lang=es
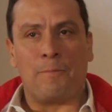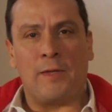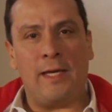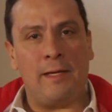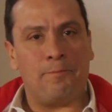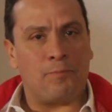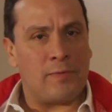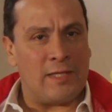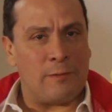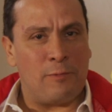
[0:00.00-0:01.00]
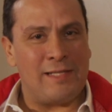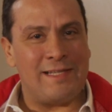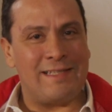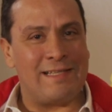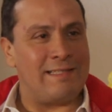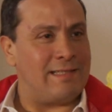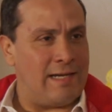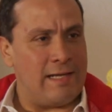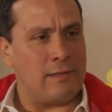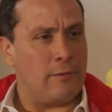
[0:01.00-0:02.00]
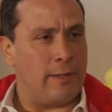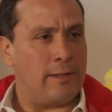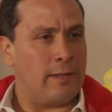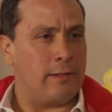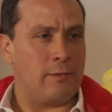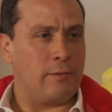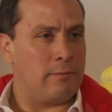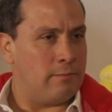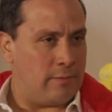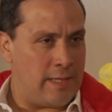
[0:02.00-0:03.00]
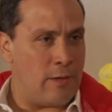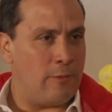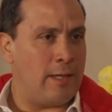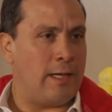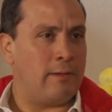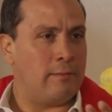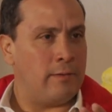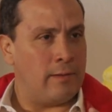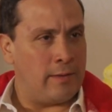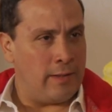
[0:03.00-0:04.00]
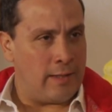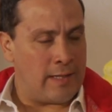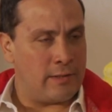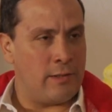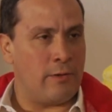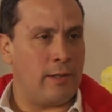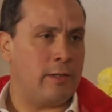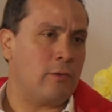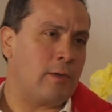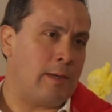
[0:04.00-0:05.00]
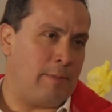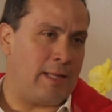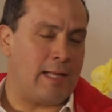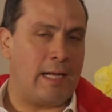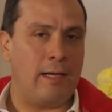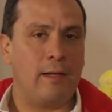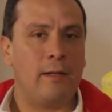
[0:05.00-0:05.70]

Eh, después de estas tres, Loreta, que son deuda, eh, acciones o capital